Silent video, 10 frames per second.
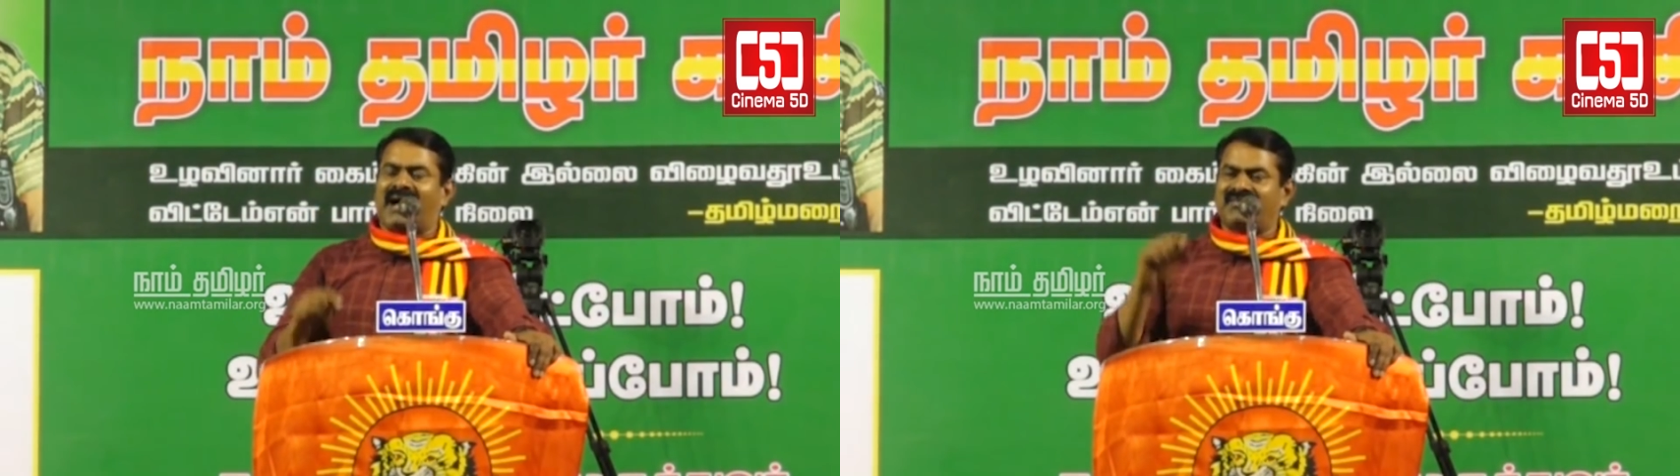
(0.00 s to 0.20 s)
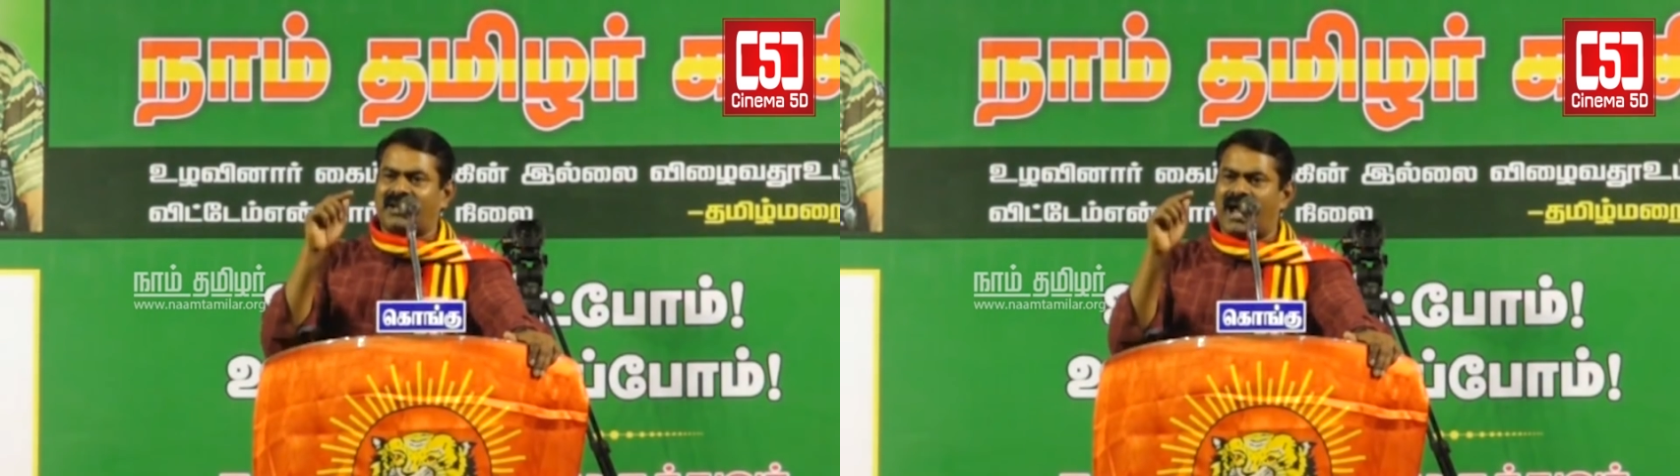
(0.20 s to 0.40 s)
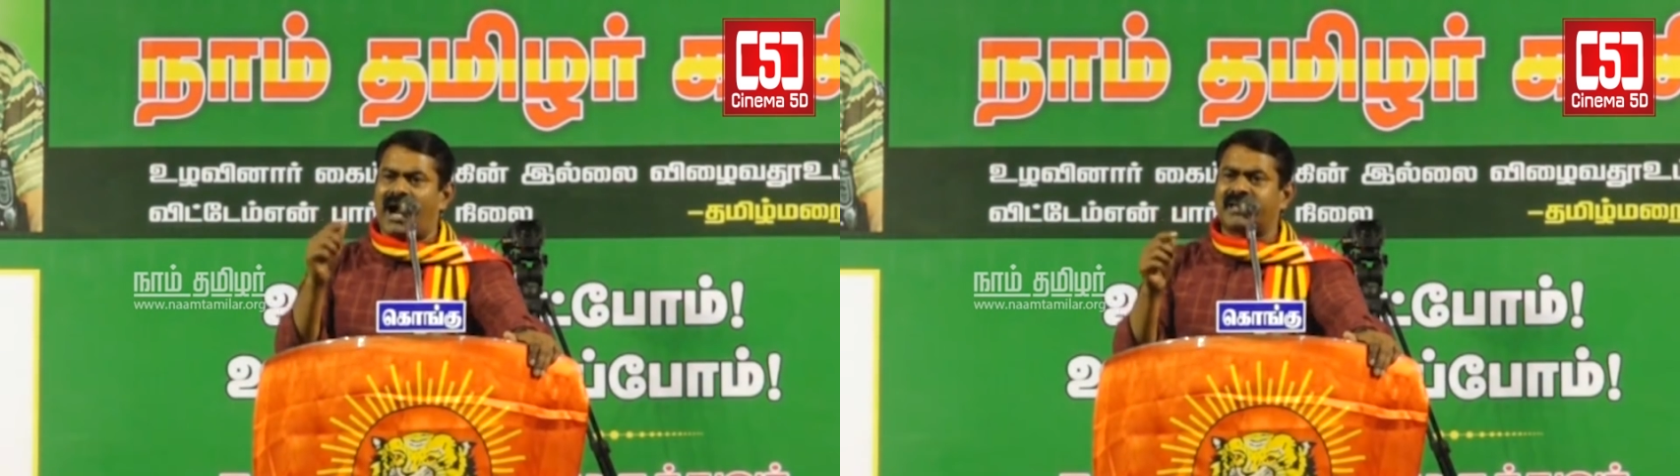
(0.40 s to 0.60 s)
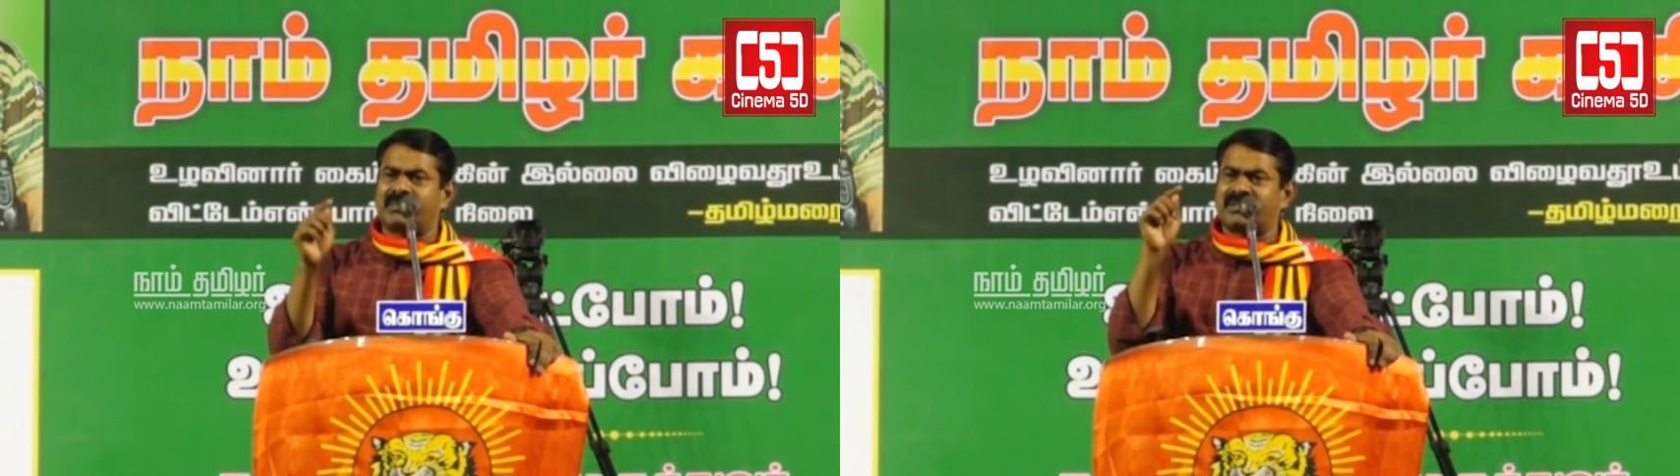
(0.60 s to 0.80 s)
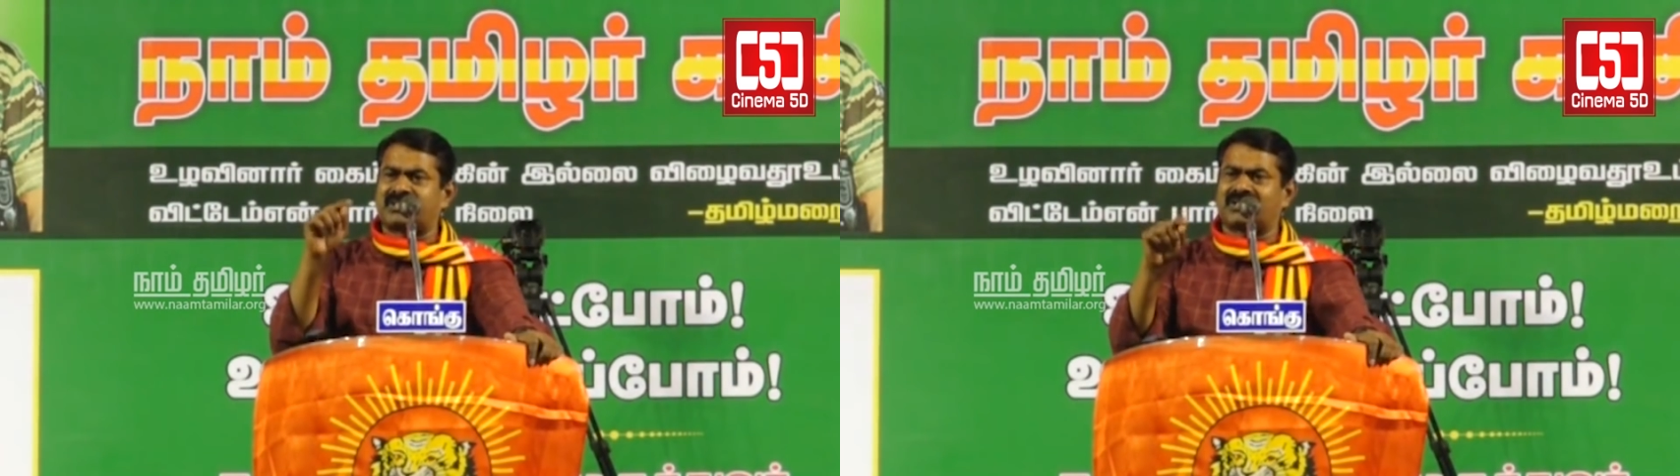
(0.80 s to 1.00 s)
அந்த நாடு
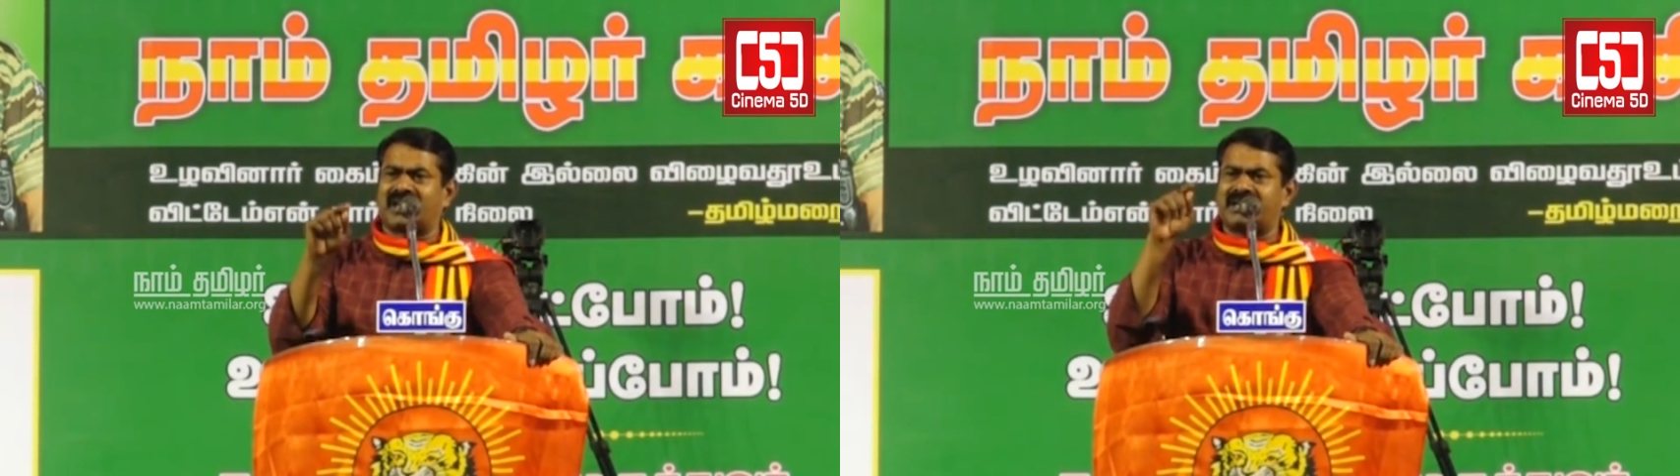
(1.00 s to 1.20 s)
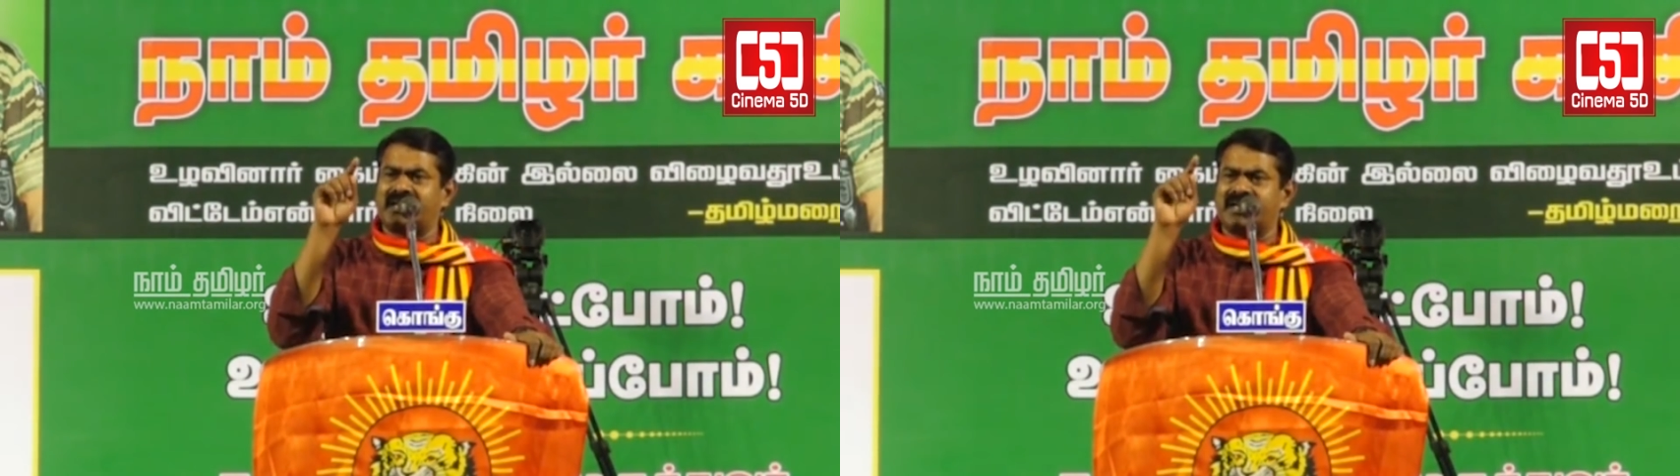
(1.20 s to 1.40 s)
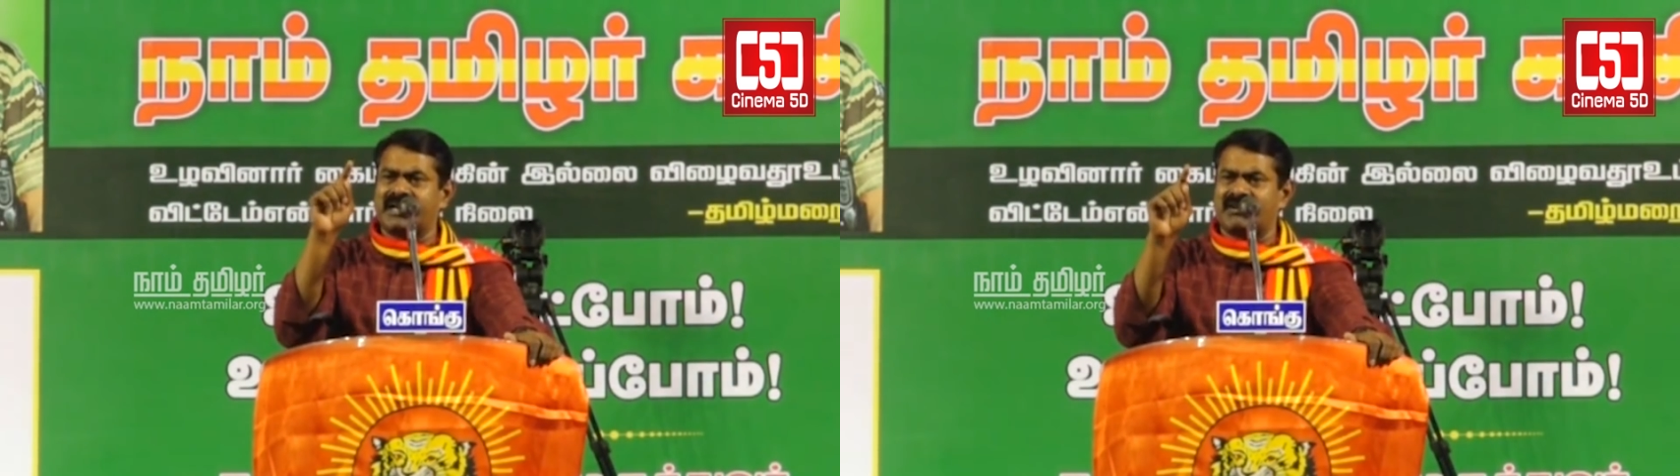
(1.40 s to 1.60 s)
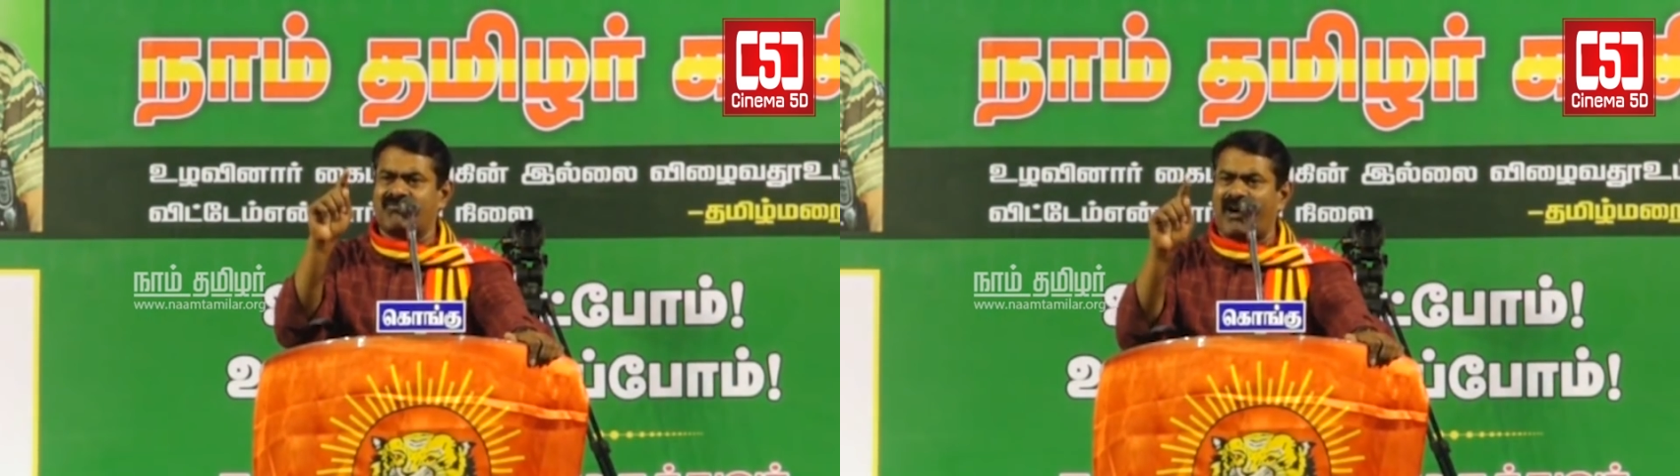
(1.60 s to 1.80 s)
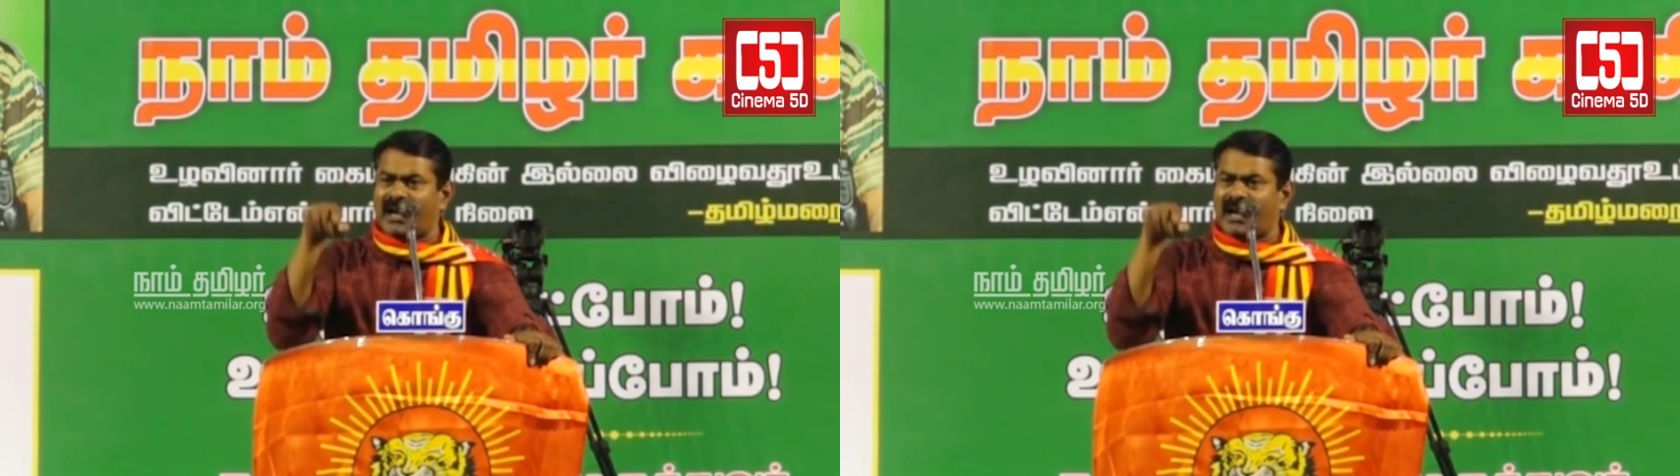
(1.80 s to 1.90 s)
பெற்றிருக்கிற நீரின்